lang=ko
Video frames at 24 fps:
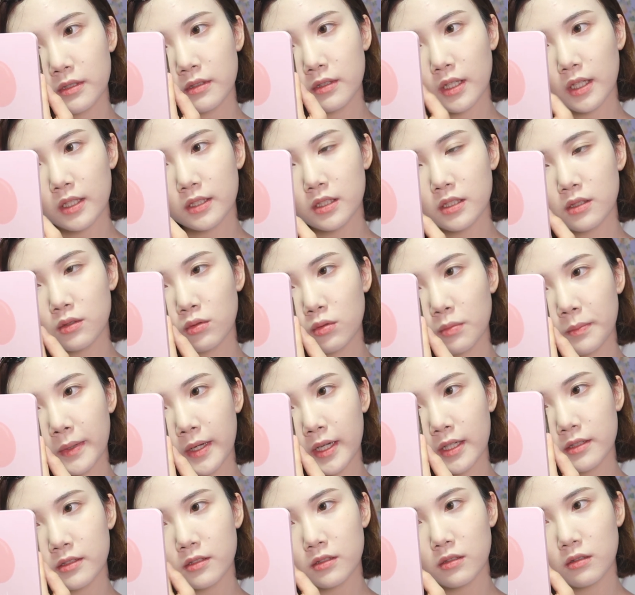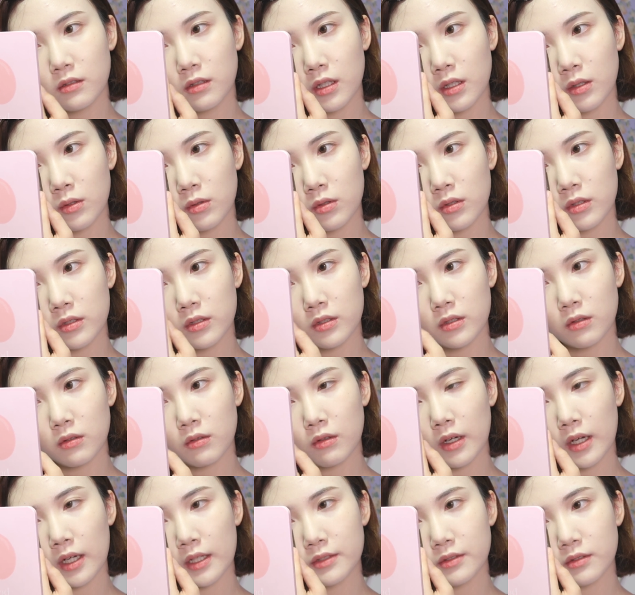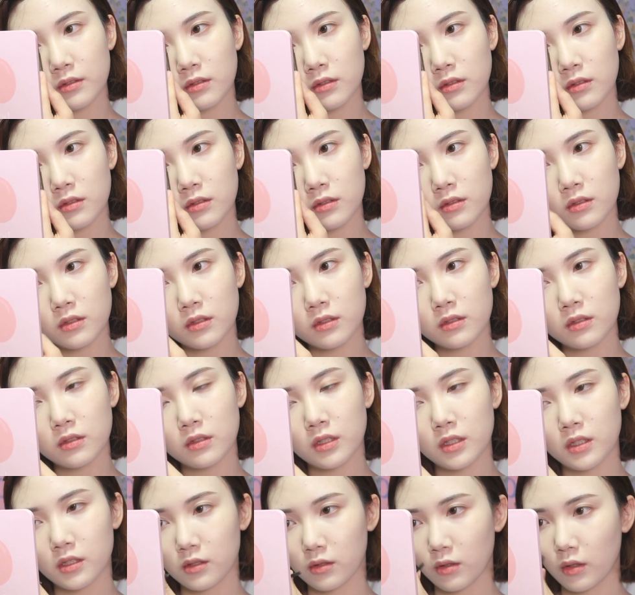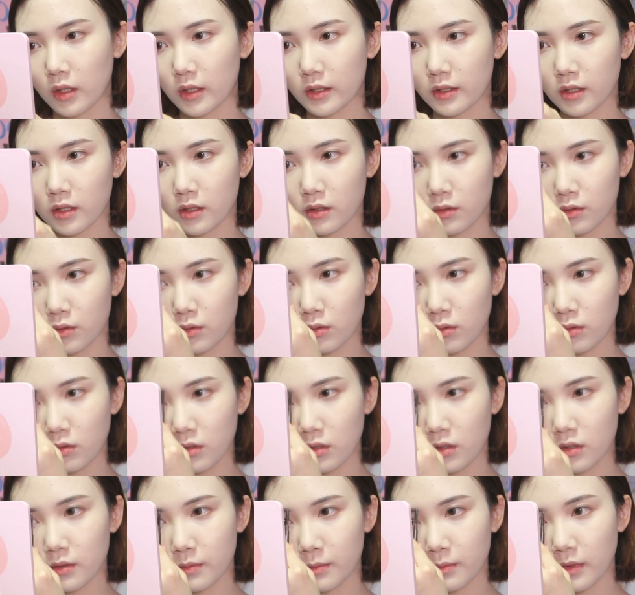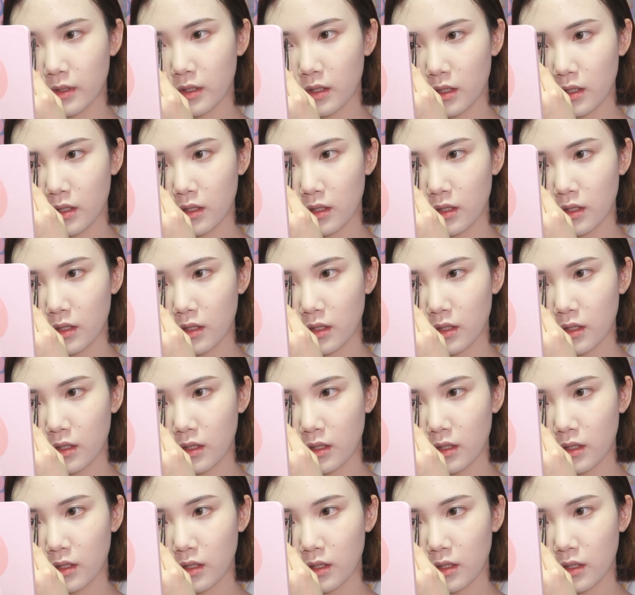다시 또 받으러 가고 그런 과정이 저한테는 조금